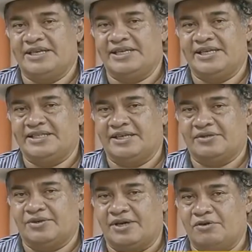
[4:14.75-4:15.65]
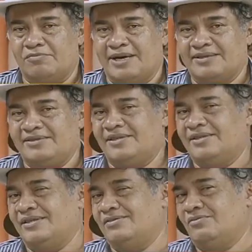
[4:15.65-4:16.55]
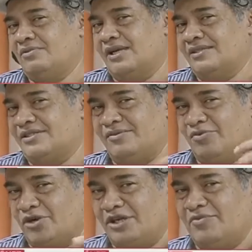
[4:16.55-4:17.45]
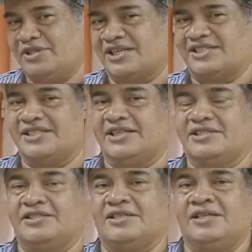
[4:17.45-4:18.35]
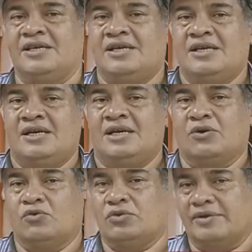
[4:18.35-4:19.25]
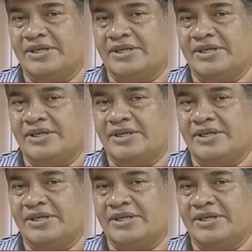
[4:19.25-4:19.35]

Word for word: el día de mañana en el Teatro Carlos Mar tiene un gran simbolismo y trascendencia. La